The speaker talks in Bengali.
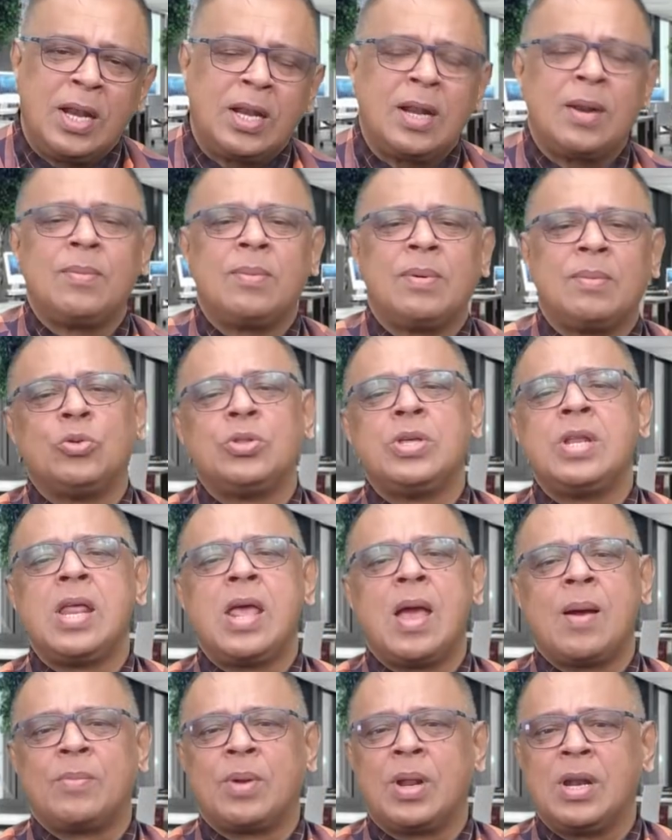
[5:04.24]
এটার
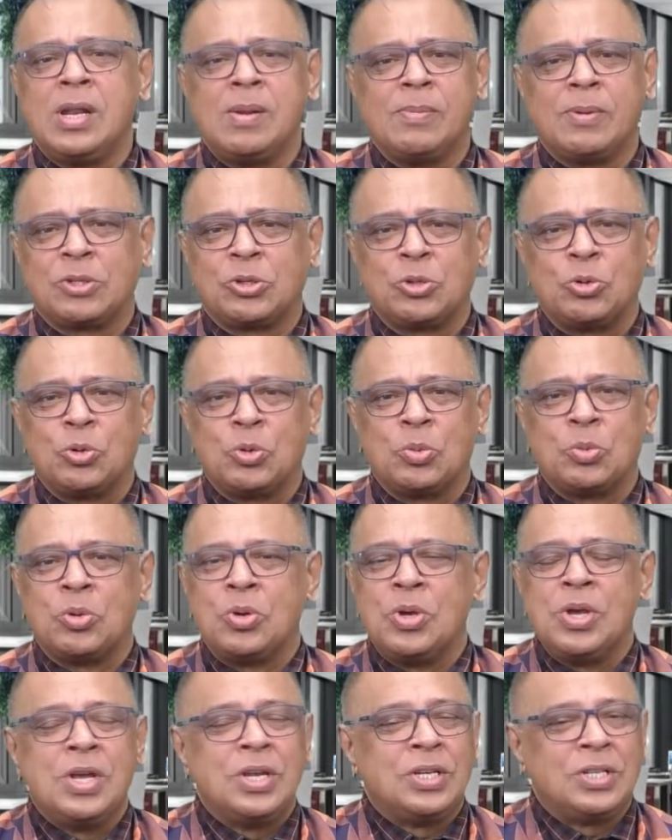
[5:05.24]
অধীনে আমরা নির্বাচন করব
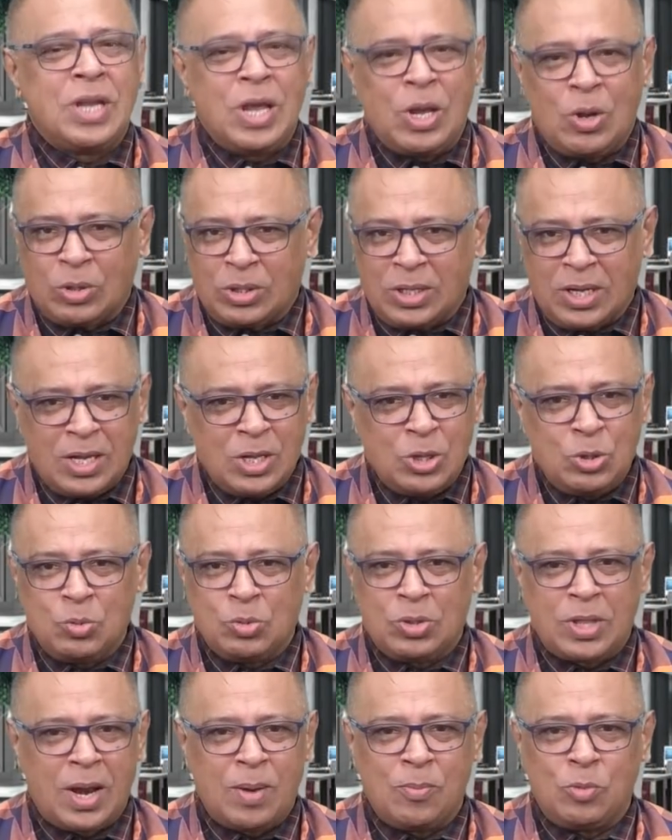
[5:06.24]
সেই কথা কিন্তু
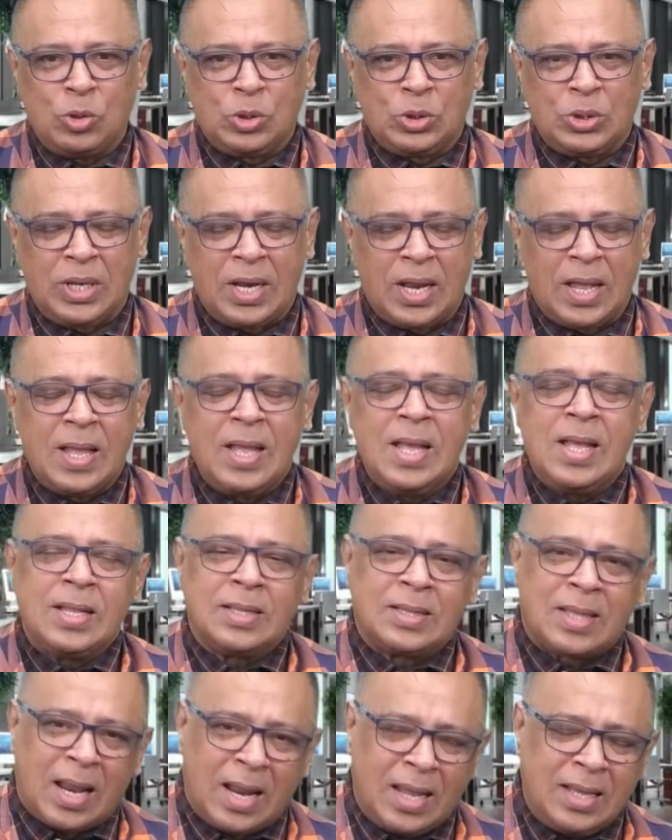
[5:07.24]
তারা বলছে না
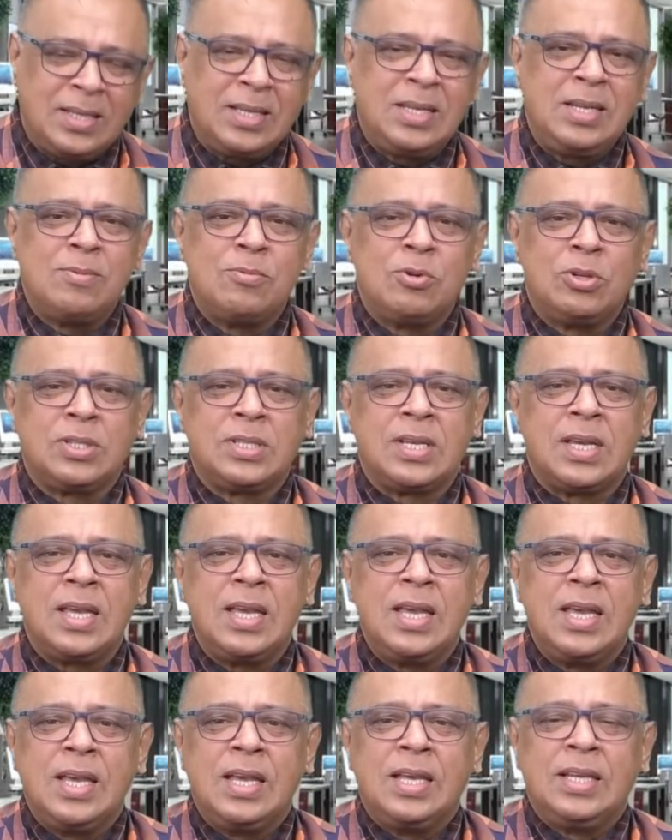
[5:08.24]
তারা যেটি বলছে
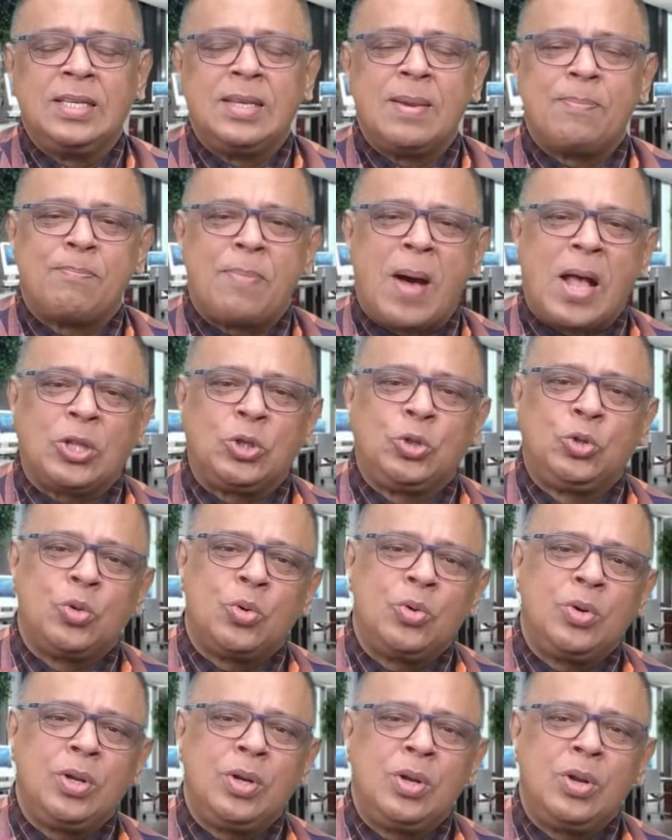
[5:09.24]
যে
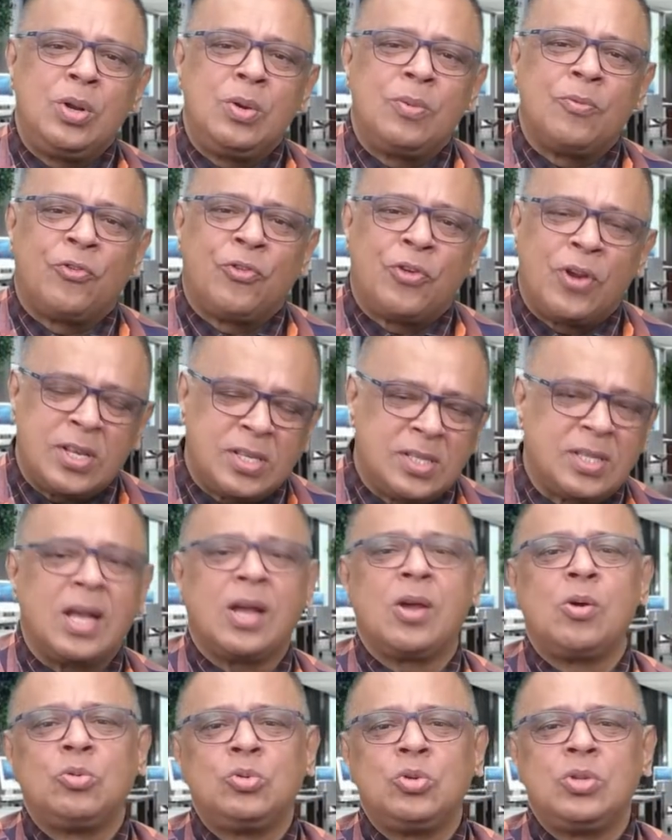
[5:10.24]
পাঁচজন
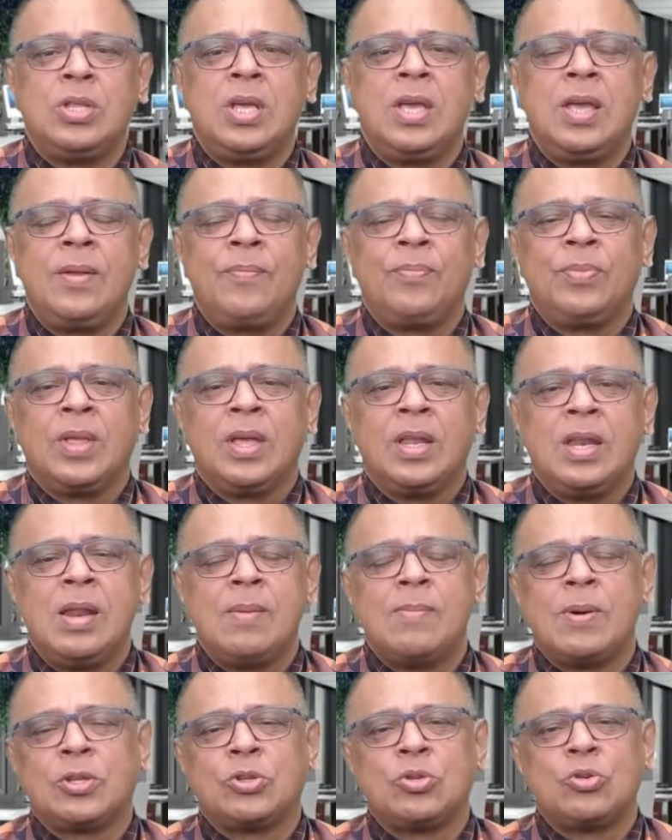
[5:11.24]
ফ্রেস্তাকেও যদি
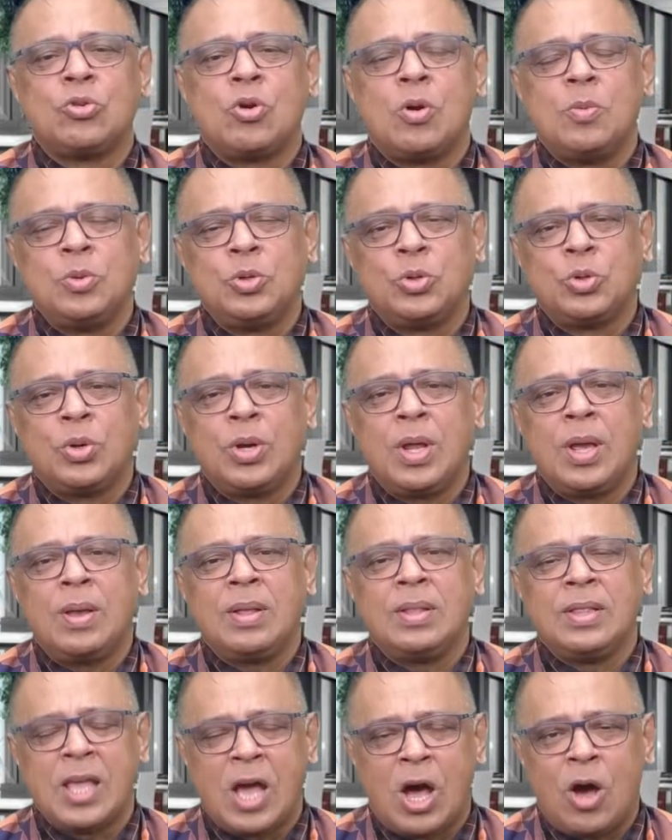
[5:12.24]
নির্বাচন কমিশনে
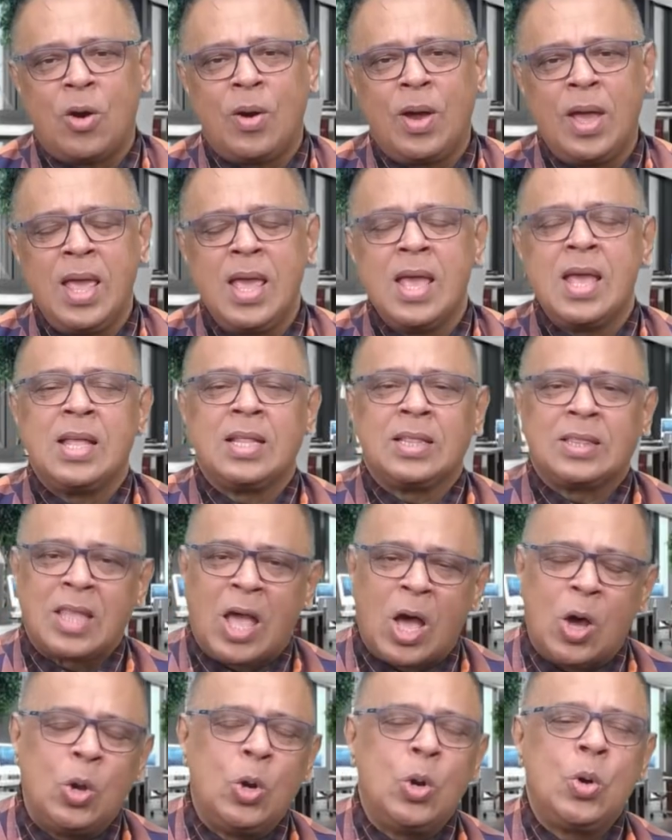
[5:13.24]
দেওয়া হয়
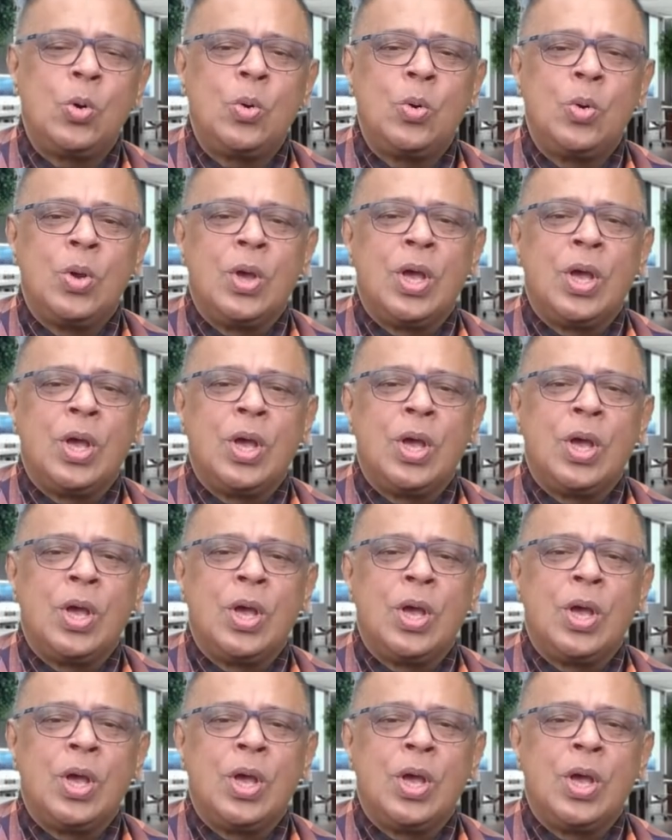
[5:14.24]
তাহলেও